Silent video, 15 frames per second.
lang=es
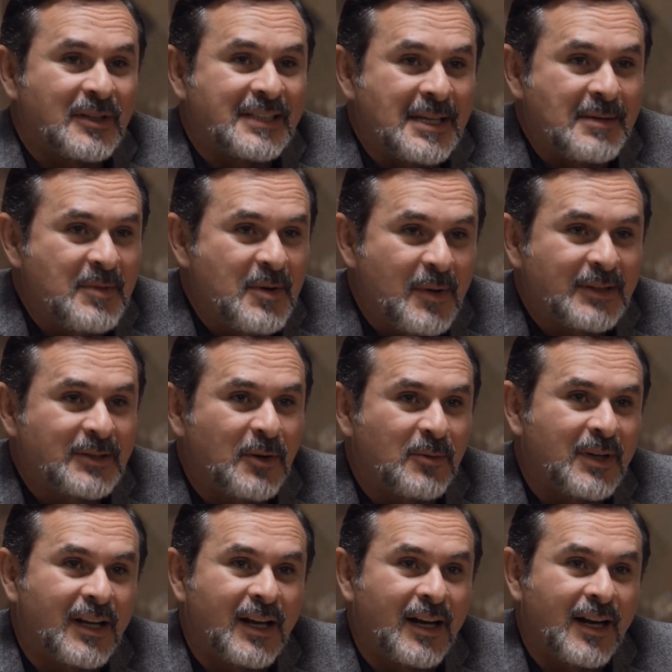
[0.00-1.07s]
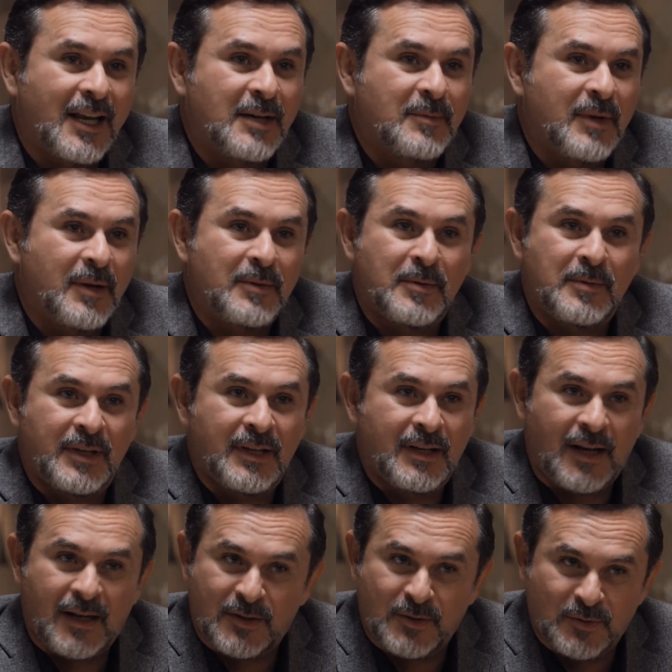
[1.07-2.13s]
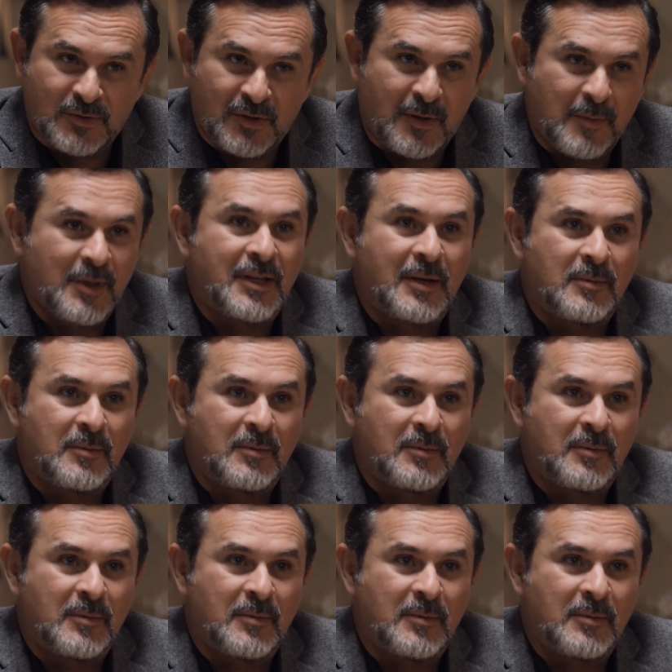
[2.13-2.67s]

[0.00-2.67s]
así, ¿me vas a obligar a irme a vivir a Houston a mí